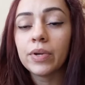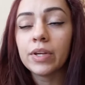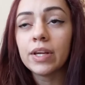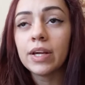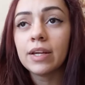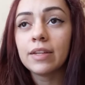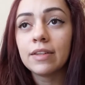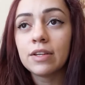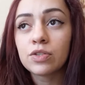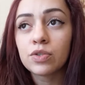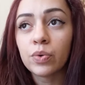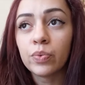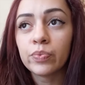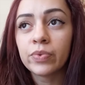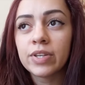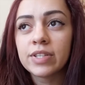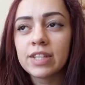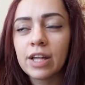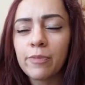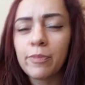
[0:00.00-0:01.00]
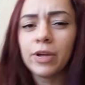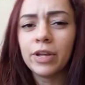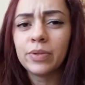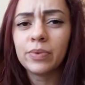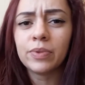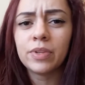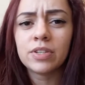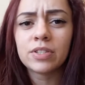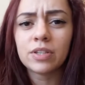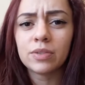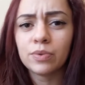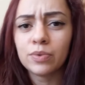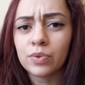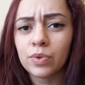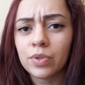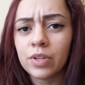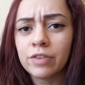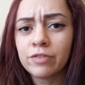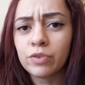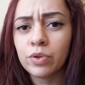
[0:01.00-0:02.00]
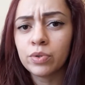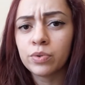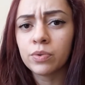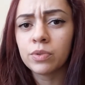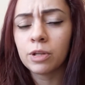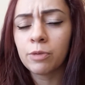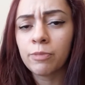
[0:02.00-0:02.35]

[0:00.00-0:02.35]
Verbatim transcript: e aí deixou um testamento deixando toda a fortuna